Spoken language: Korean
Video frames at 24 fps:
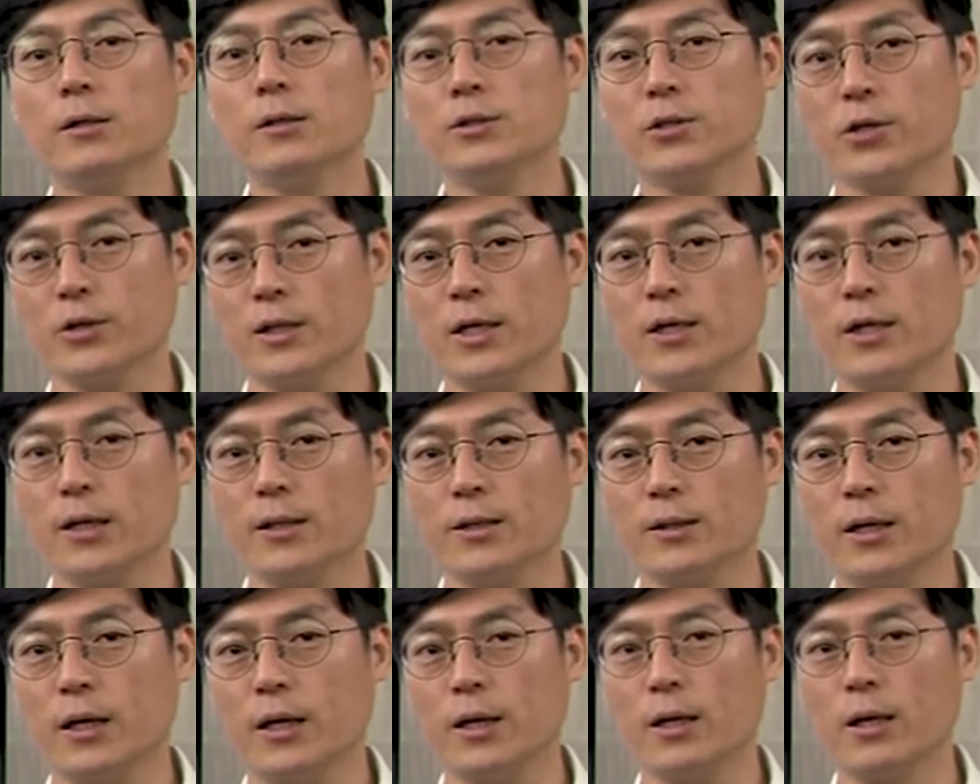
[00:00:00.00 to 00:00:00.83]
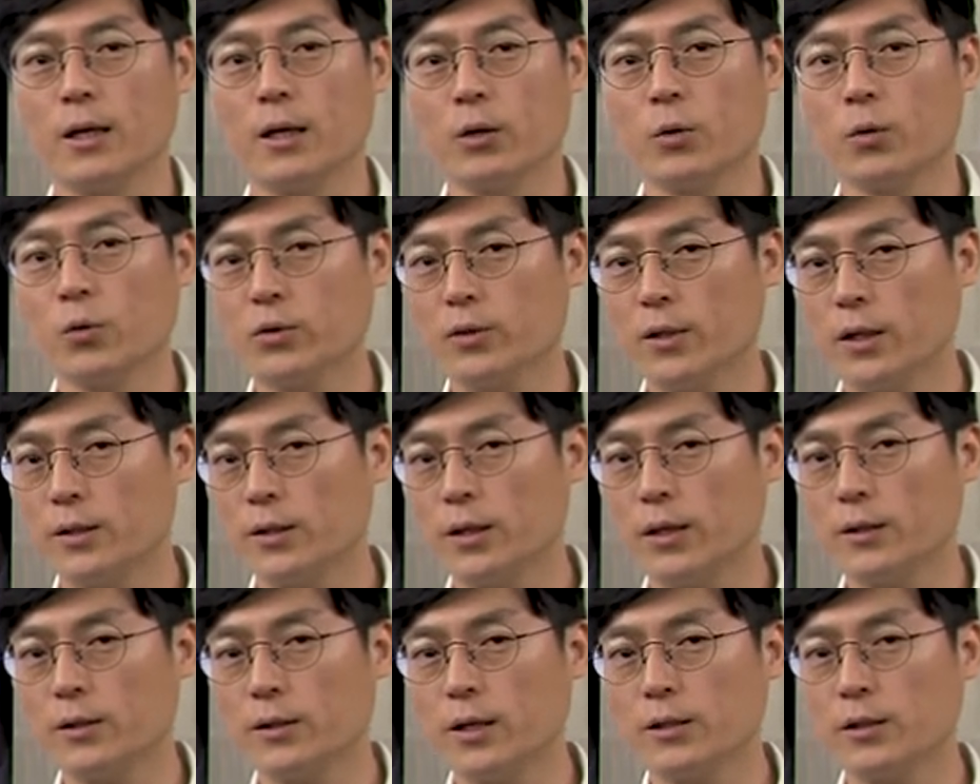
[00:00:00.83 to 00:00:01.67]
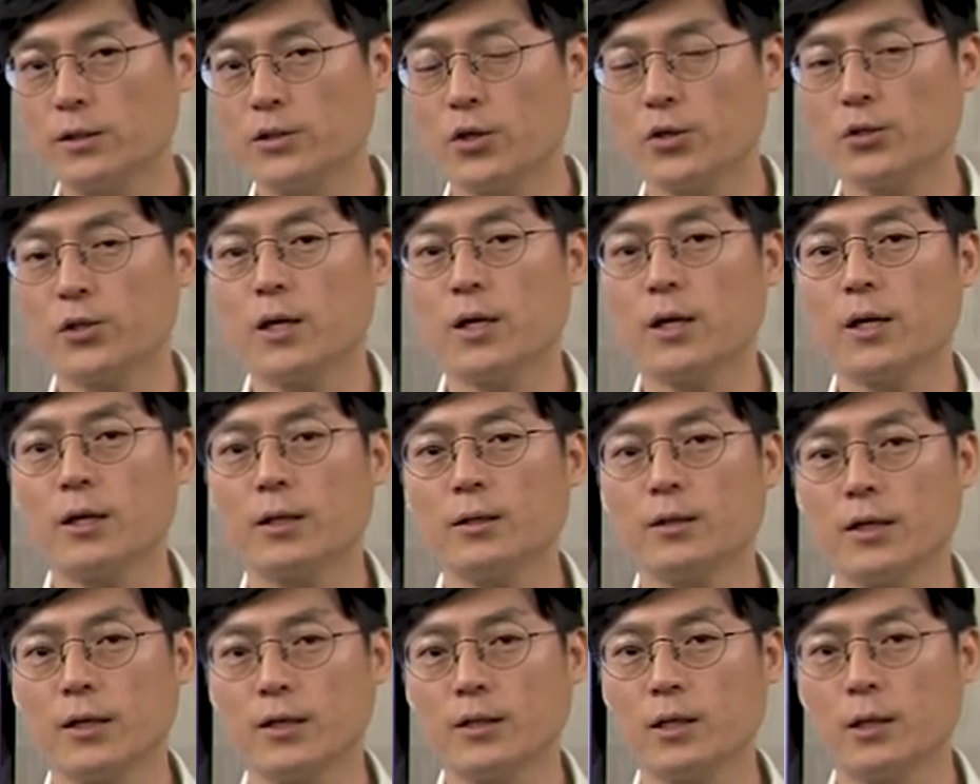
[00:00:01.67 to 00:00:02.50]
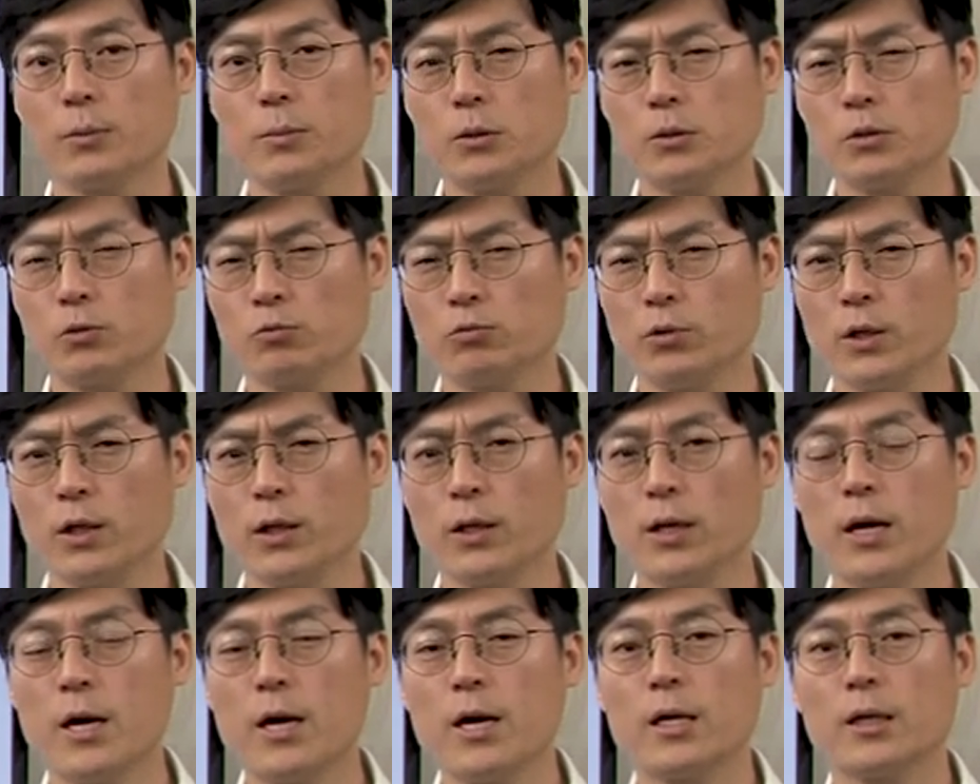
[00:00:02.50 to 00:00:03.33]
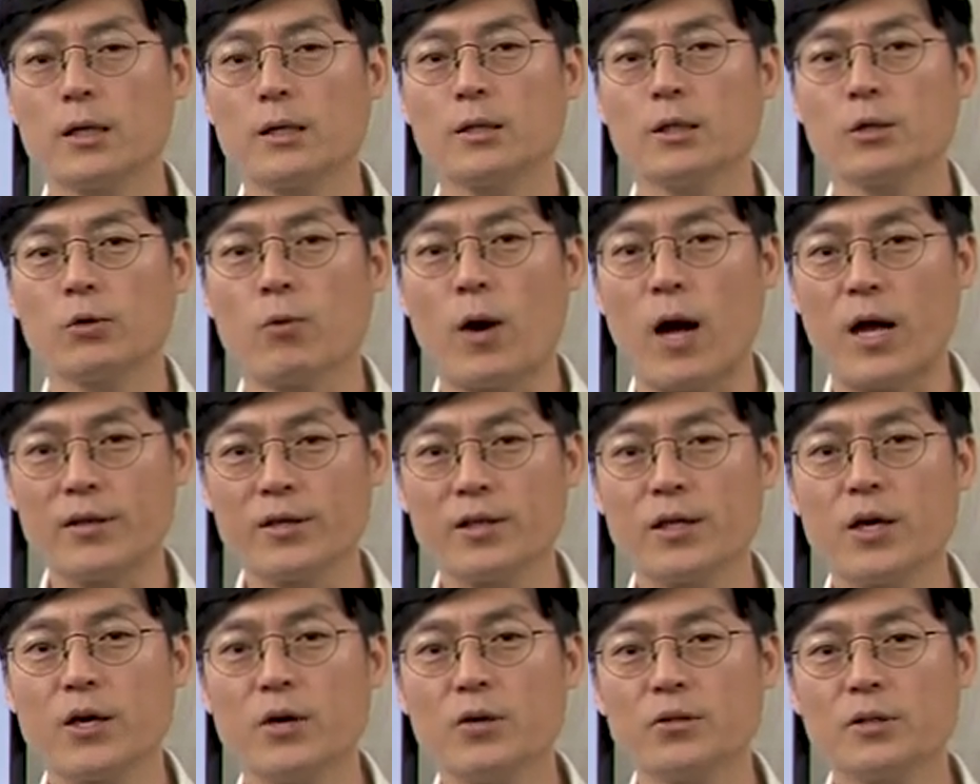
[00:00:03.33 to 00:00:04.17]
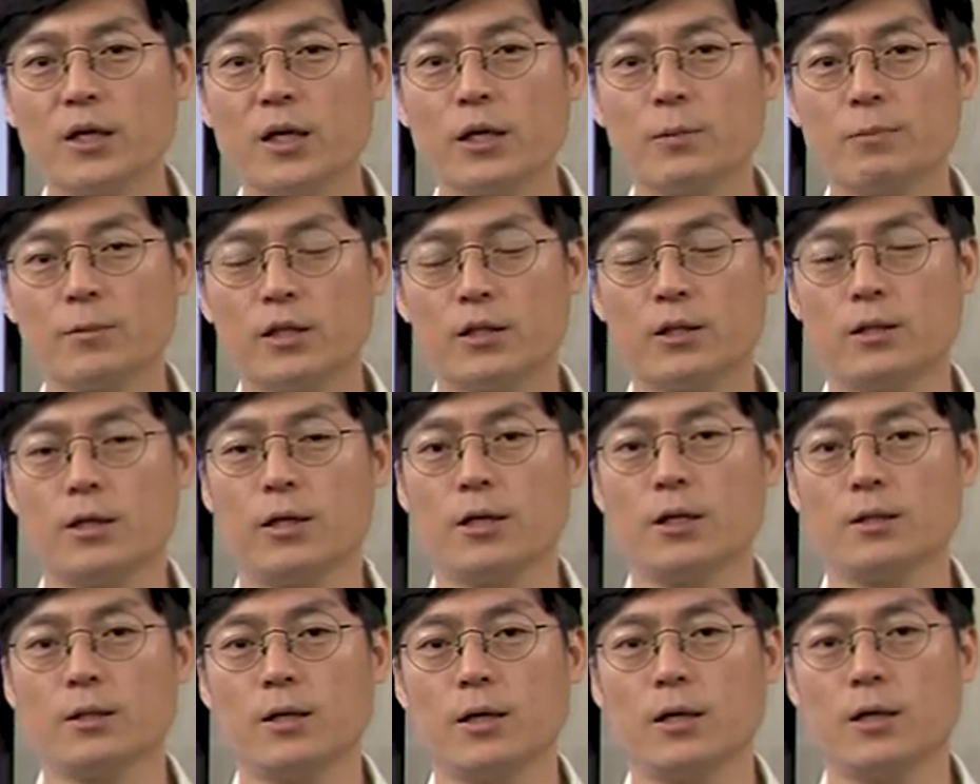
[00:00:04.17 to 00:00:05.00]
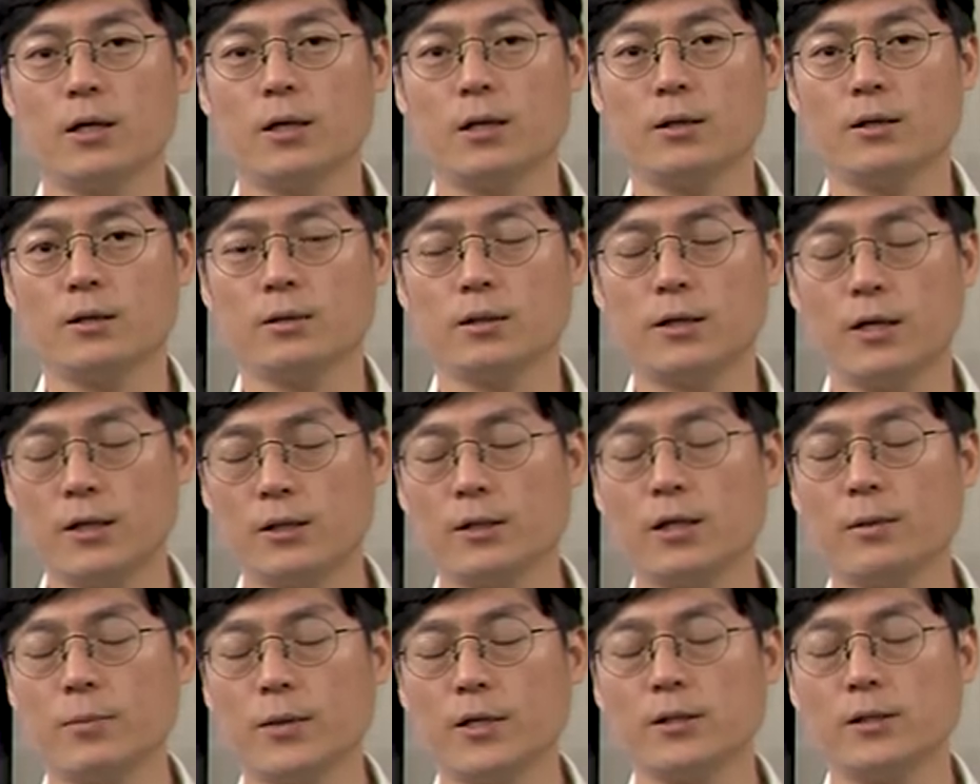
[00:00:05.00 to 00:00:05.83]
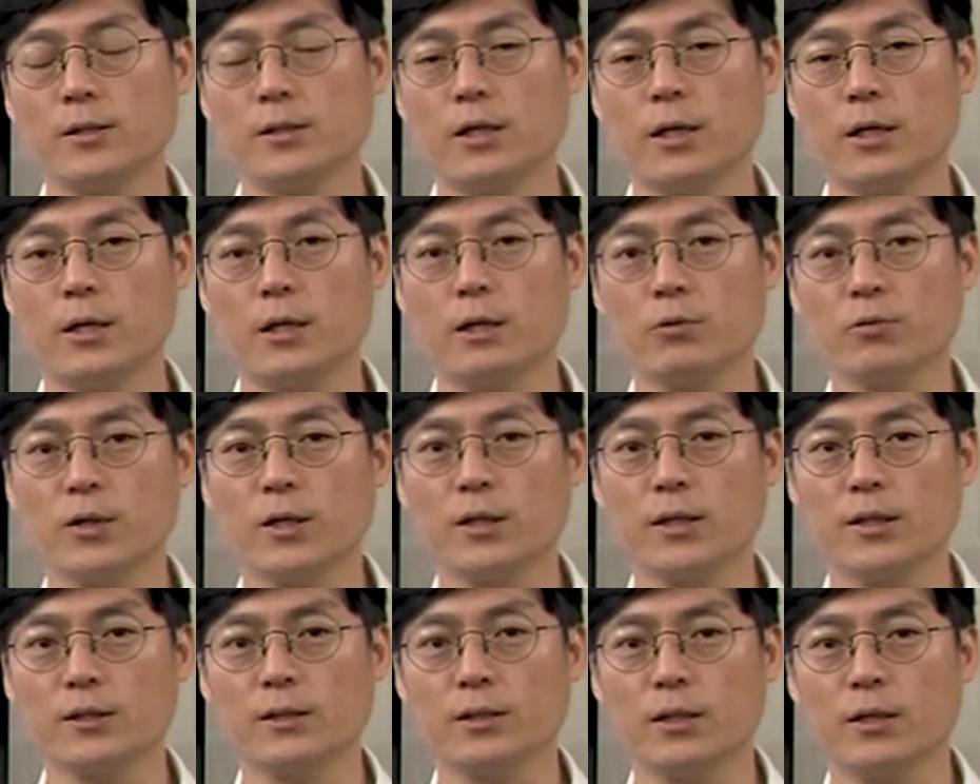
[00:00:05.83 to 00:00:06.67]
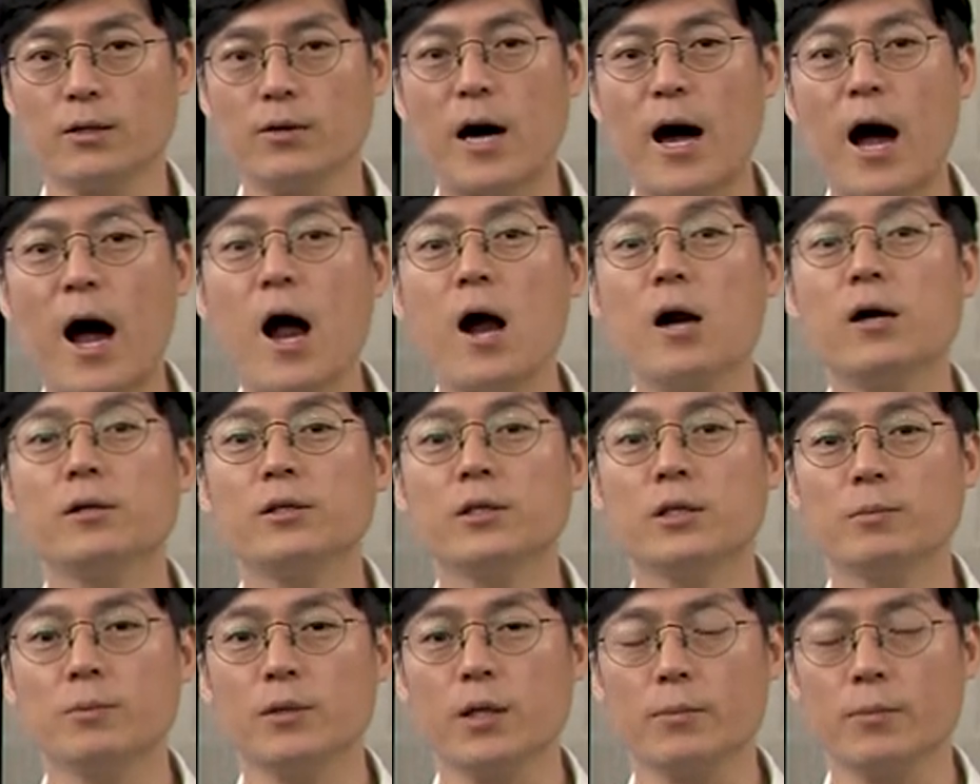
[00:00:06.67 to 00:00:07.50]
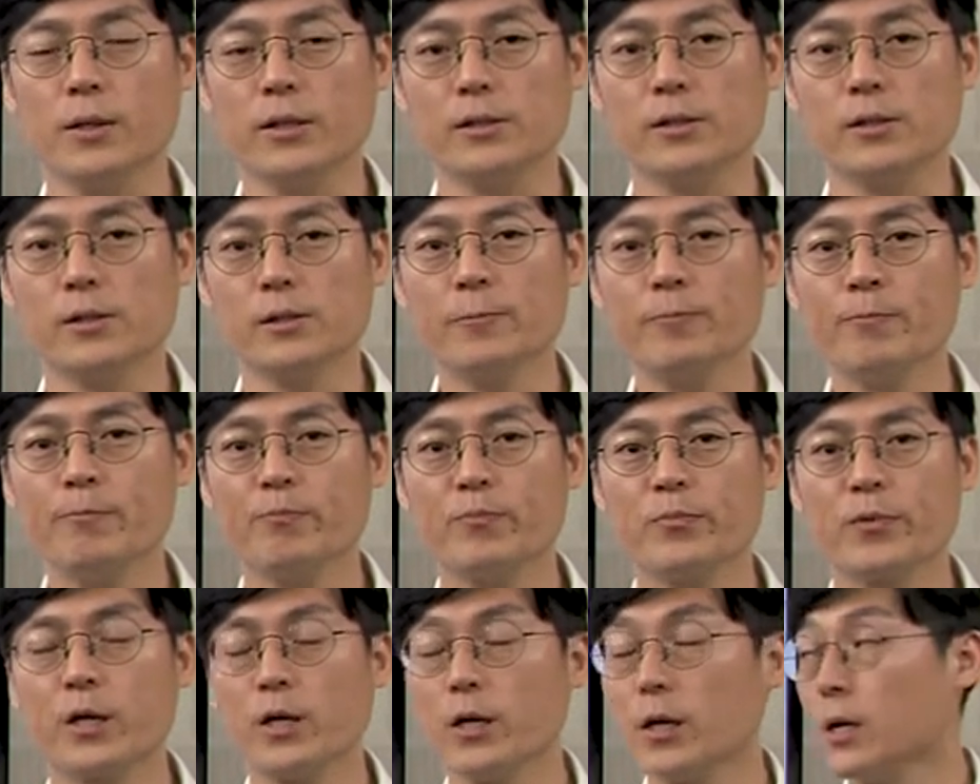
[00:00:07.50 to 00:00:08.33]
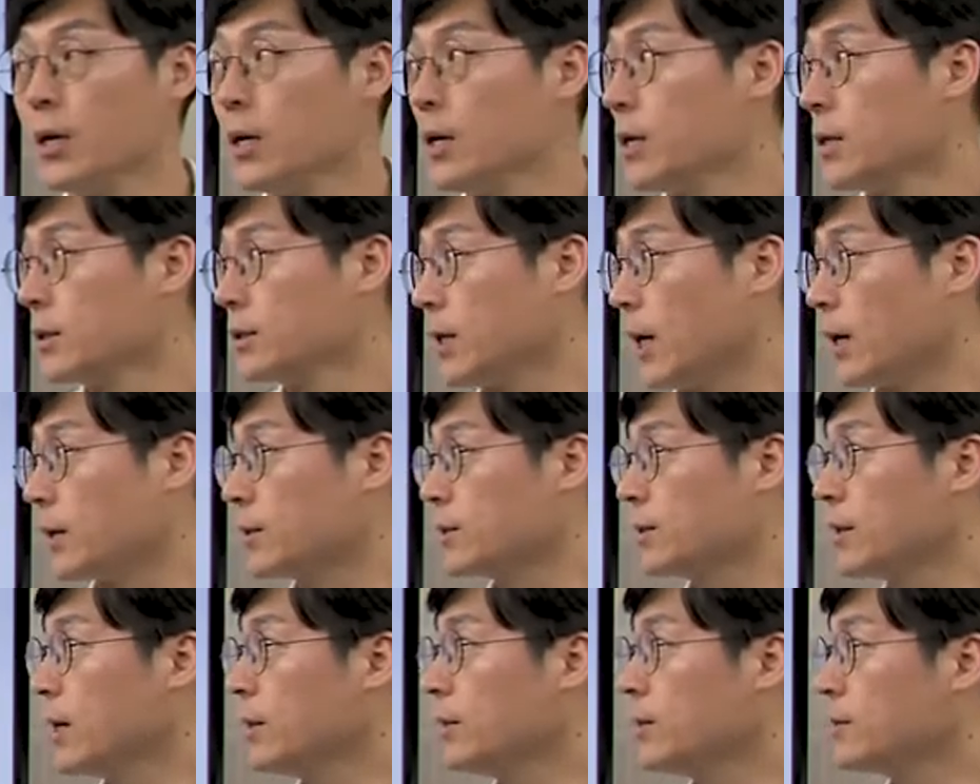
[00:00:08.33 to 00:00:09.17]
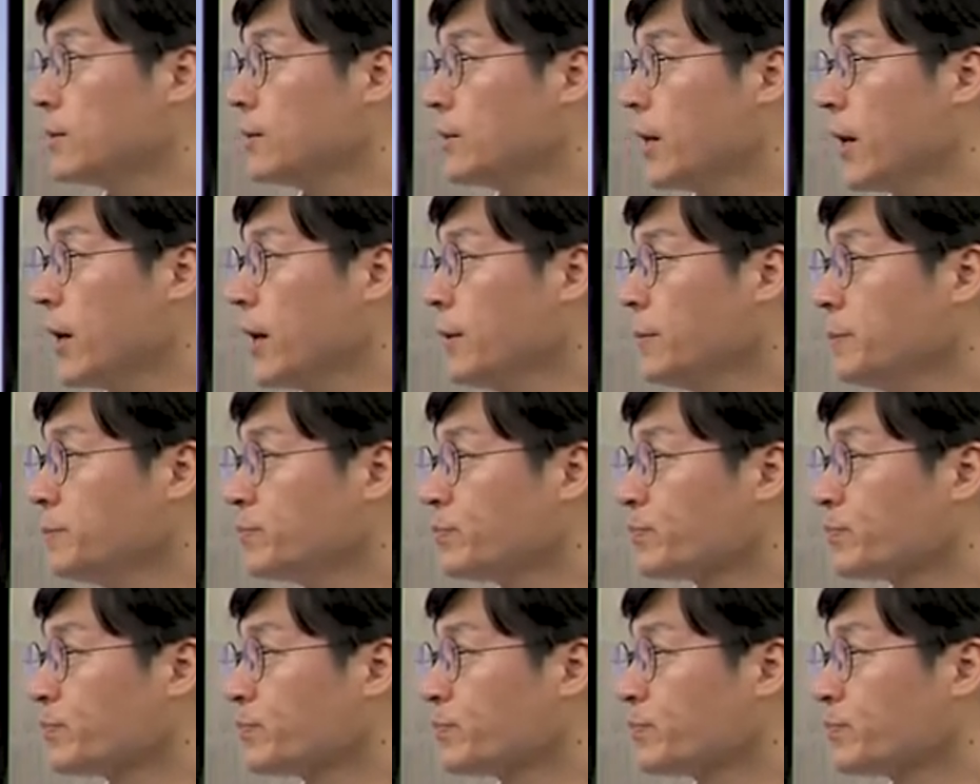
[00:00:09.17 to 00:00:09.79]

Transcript: 저장했다. 그때 데이터를 저장한 데이터베이스 우리 그 관계형 데이터다, 데이터베이스다라고 얘기하잖아요. RDBMS. 자, 그랬는데